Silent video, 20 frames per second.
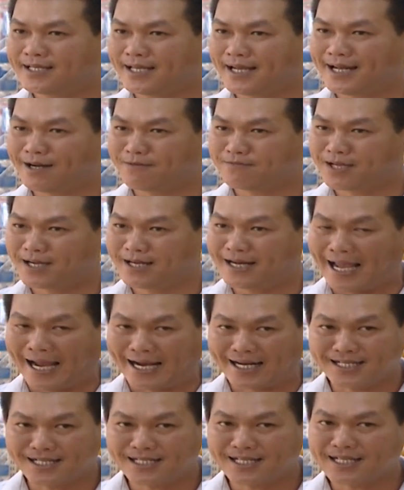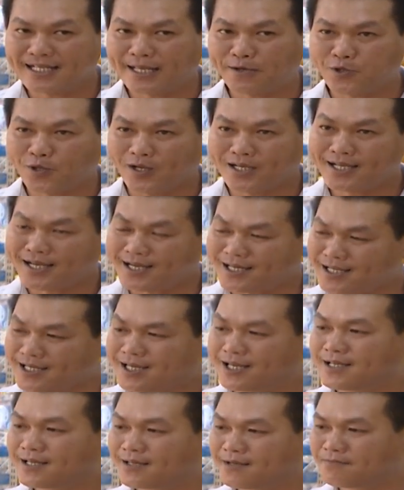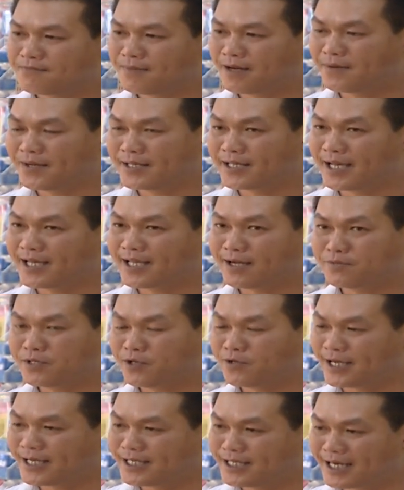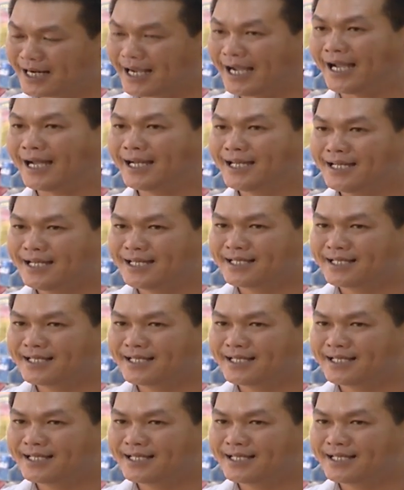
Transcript: và đồng thời đạt được những tiêu chuẩn chất lượng mà bên hệ thống siêu thị đưa ra,